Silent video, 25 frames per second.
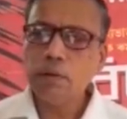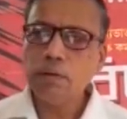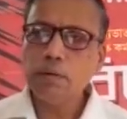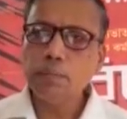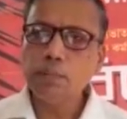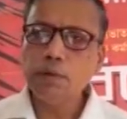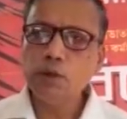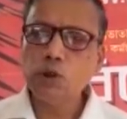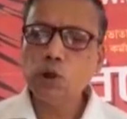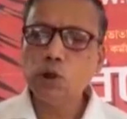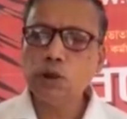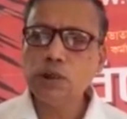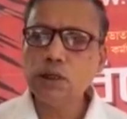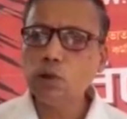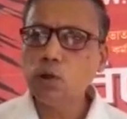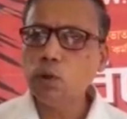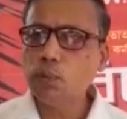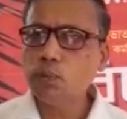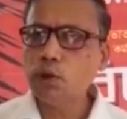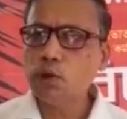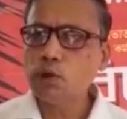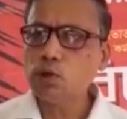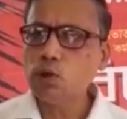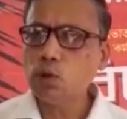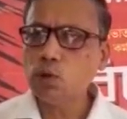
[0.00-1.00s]
বিশ্বজিৎ গুপ্ত
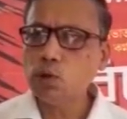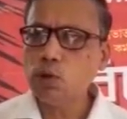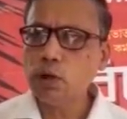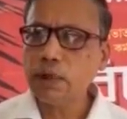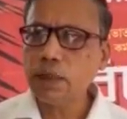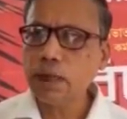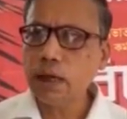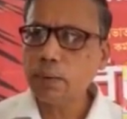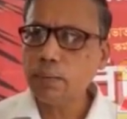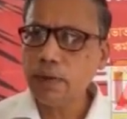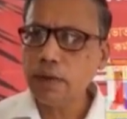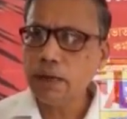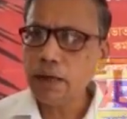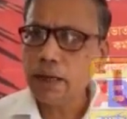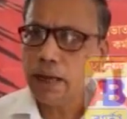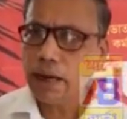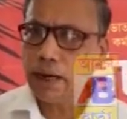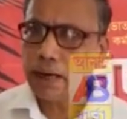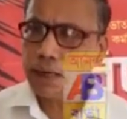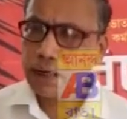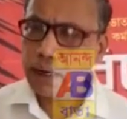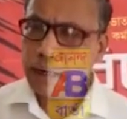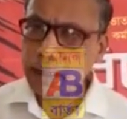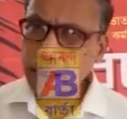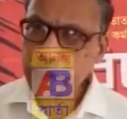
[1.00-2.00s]
চৌধুরী থাকবেন
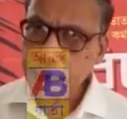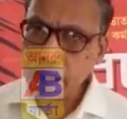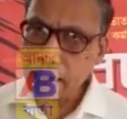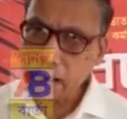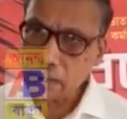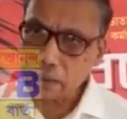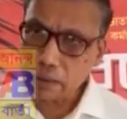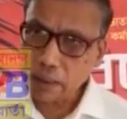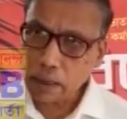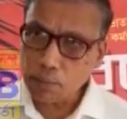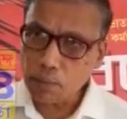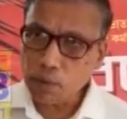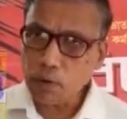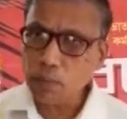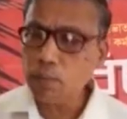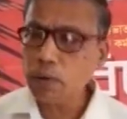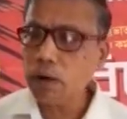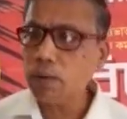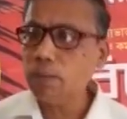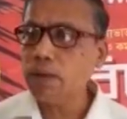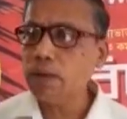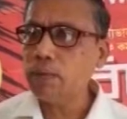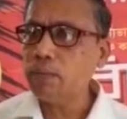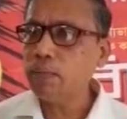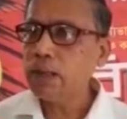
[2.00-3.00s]
ঠিক
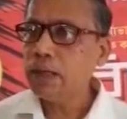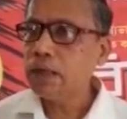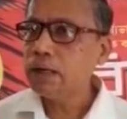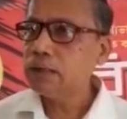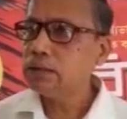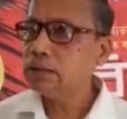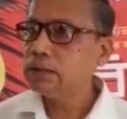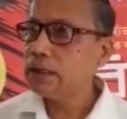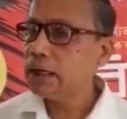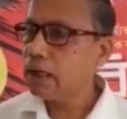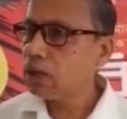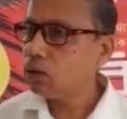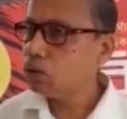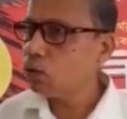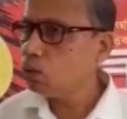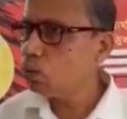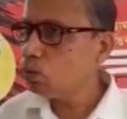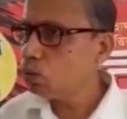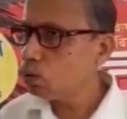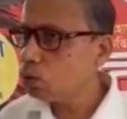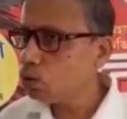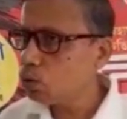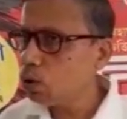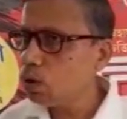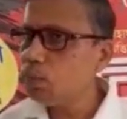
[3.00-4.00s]
তেমনভাবেই যেহেতু
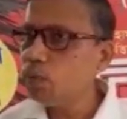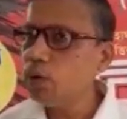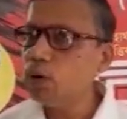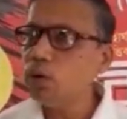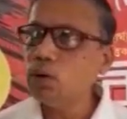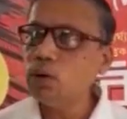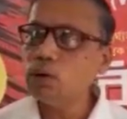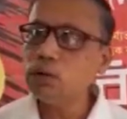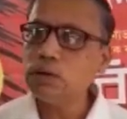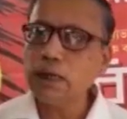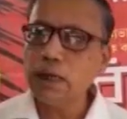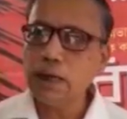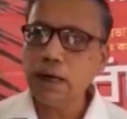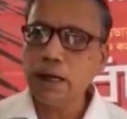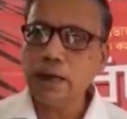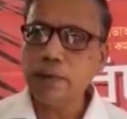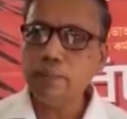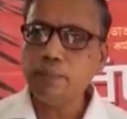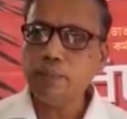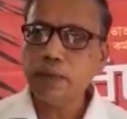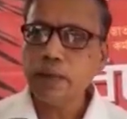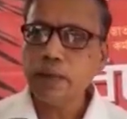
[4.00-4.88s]
উত্তরবঙ্গ জেলায়